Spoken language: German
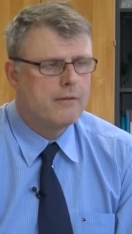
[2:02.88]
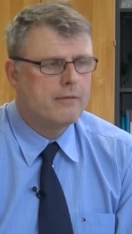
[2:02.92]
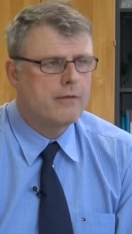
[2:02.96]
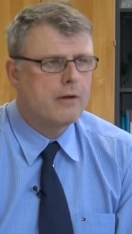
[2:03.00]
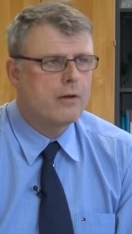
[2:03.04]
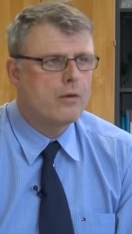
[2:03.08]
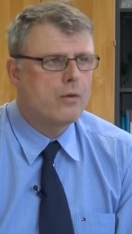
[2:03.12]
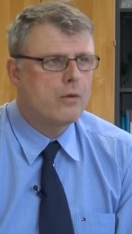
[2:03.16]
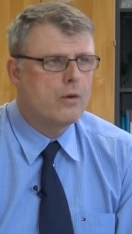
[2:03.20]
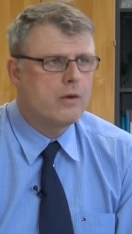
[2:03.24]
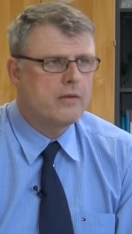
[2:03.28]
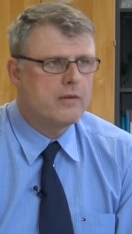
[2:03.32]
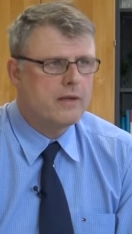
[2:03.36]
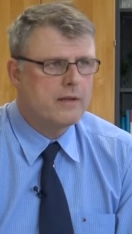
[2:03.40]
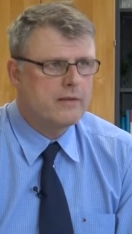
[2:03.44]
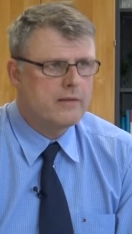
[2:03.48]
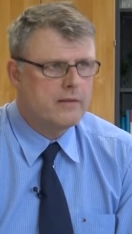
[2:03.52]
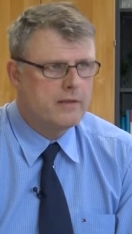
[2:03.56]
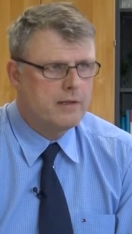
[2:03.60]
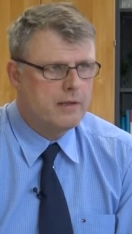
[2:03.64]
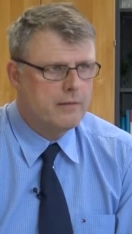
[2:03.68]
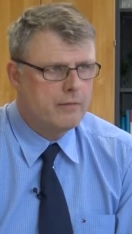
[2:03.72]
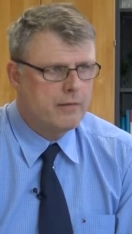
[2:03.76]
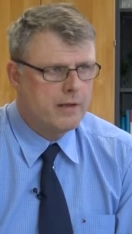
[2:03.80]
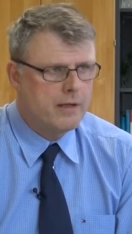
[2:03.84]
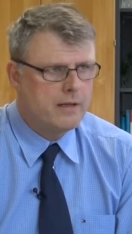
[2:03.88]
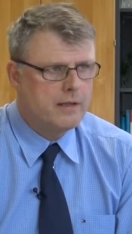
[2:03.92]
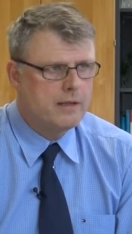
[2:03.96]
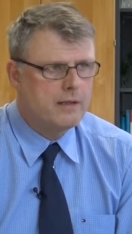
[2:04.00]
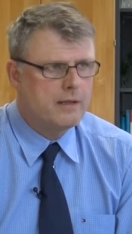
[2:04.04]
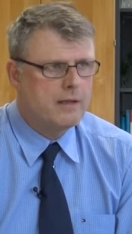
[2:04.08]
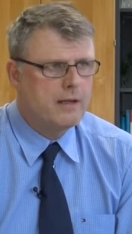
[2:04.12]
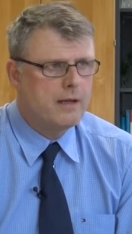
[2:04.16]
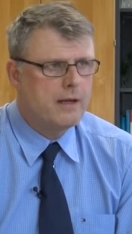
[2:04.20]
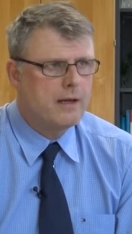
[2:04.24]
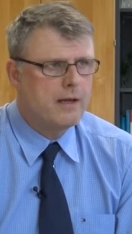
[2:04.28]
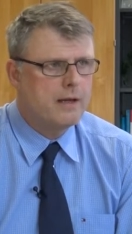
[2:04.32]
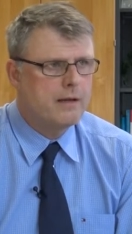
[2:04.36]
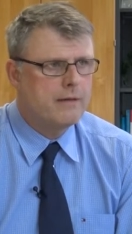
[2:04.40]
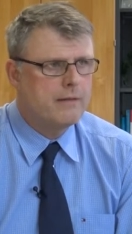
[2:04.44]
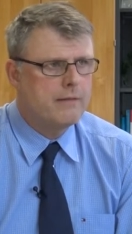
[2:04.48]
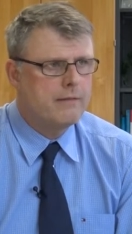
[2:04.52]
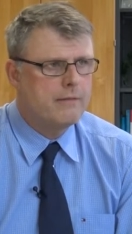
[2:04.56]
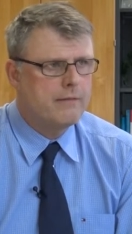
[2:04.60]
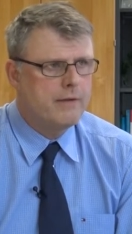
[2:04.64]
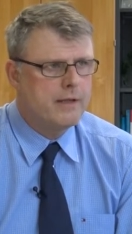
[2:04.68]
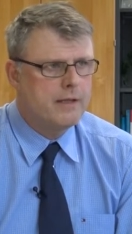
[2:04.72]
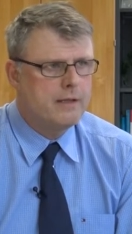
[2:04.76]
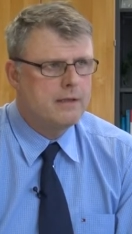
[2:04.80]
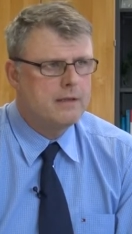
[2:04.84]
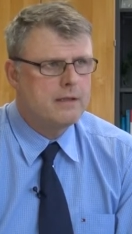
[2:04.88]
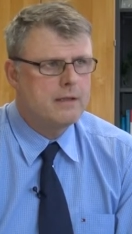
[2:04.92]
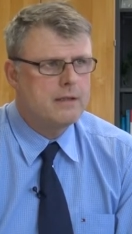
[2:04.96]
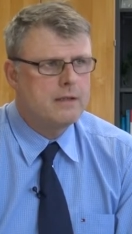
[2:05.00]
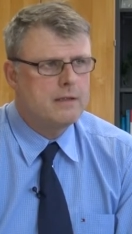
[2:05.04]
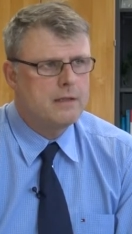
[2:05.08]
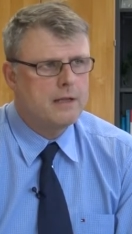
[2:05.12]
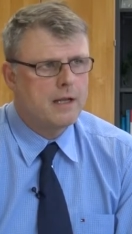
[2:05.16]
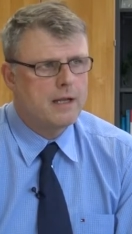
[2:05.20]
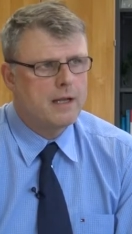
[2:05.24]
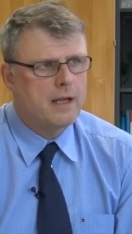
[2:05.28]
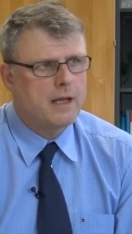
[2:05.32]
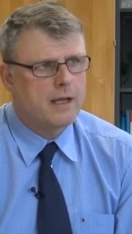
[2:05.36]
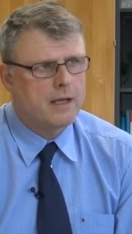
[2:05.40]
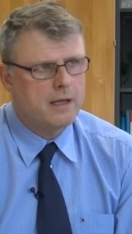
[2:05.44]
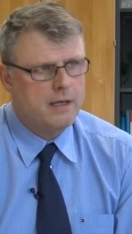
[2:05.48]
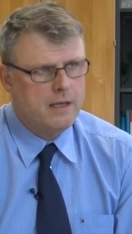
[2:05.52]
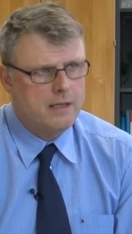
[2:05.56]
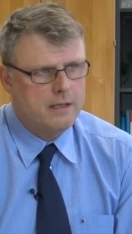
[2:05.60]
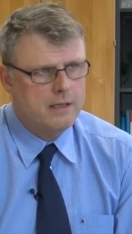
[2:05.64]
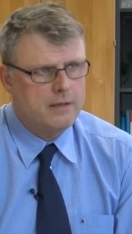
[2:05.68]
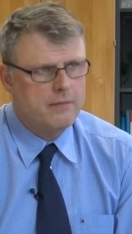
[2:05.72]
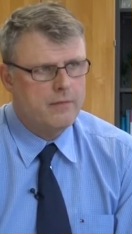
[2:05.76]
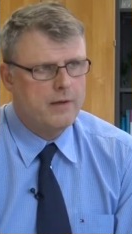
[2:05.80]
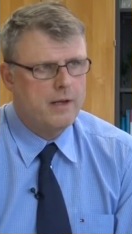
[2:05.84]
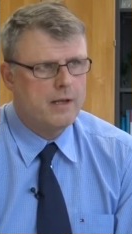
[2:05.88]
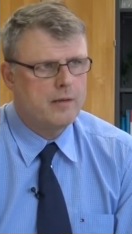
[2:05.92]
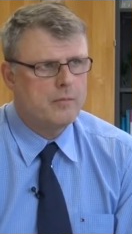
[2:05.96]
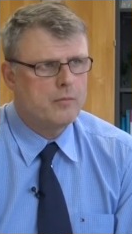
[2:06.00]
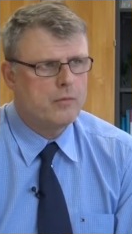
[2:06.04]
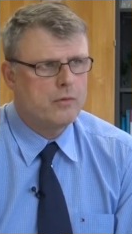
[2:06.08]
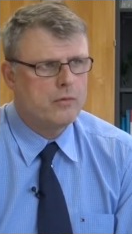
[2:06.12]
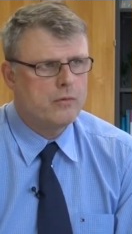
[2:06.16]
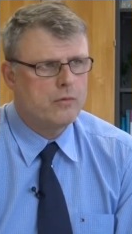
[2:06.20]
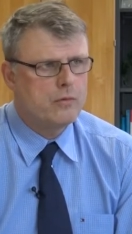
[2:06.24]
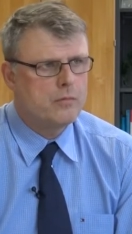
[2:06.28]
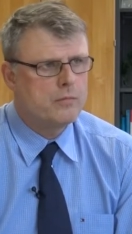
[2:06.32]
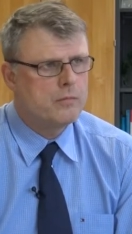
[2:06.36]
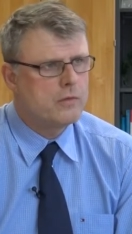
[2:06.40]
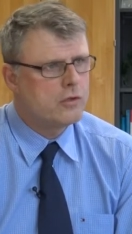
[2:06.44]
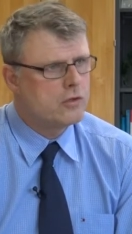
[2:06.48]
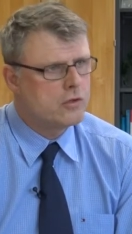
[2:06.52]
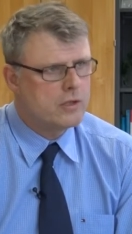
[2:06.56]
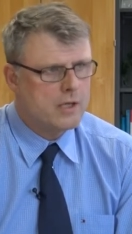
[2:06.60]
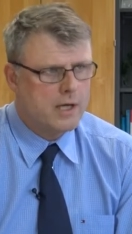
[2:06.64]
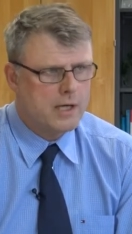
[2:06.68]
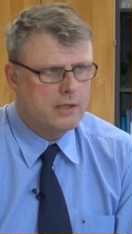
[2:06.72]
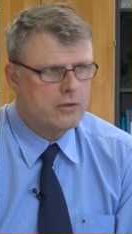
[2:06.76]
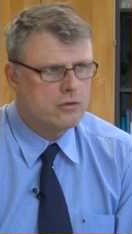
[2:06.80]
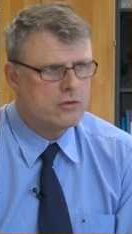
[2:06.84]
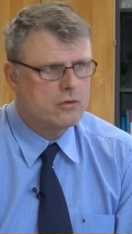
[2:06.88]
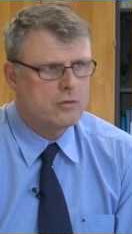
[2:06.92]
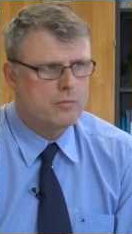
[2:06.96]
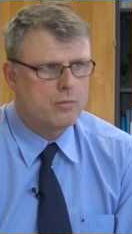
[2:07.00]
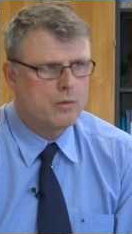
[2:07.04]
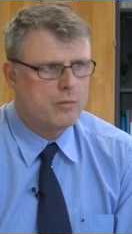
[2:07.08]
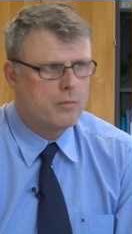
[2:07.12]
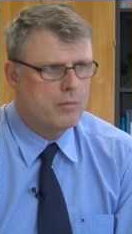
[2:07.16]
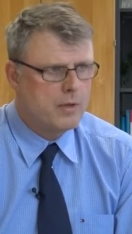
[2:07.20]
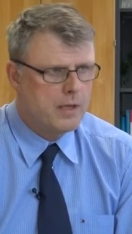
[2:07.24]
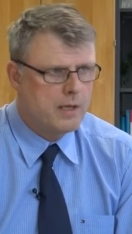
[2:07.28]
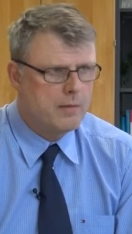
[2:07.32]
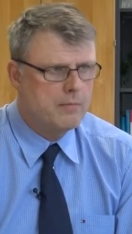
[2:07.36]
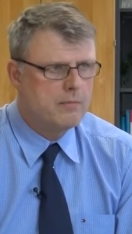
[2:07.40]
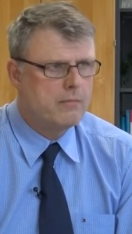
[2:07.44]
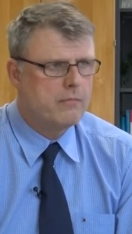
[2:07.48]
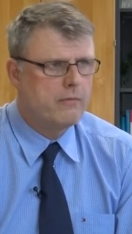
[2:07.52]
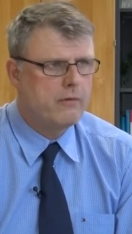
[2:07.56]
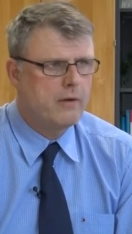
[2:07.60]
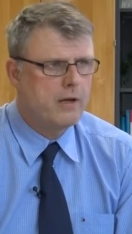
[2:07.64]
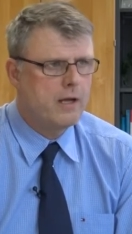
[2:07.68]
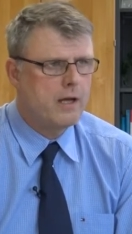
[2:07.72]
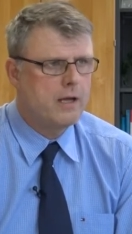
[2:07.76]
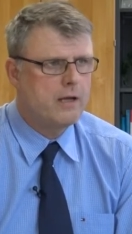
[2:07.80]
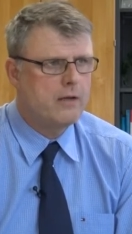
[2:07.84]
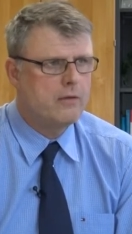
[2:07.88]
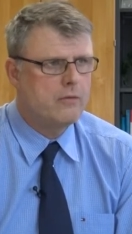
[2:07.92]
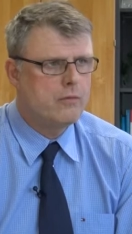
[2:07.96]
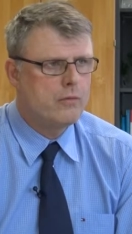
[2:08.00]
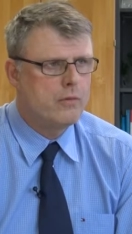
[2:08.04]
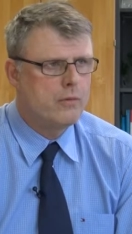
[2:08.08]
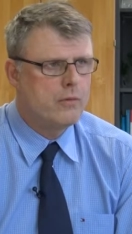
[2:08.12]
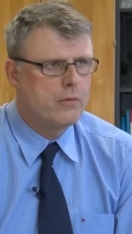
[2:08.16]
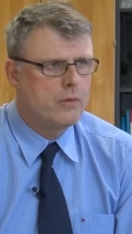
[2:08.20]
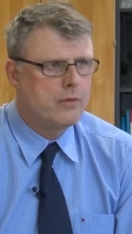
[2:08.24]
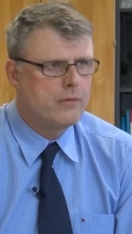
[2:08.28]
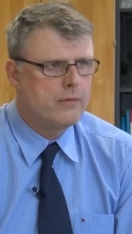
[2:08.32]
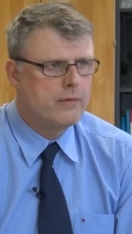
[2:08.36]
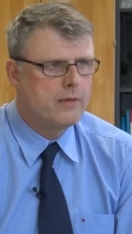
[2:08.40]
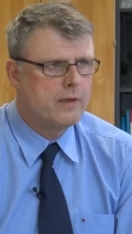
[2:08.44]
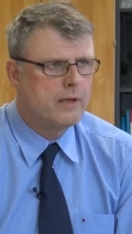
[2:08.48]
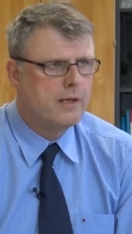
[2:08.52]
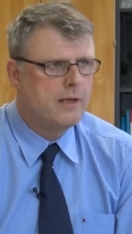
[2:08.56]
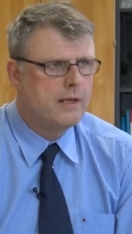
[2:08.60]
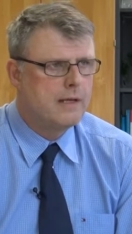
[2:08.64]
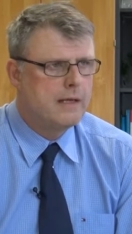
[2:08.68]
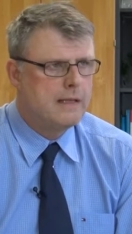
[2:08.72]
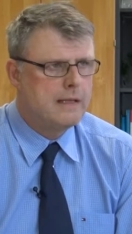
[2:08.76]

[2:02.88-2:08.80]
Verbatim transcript: vergrößert sich die Fläche der Wände, die dann errichtet werden müssen, um das statische Problem vielleicht zu lösen.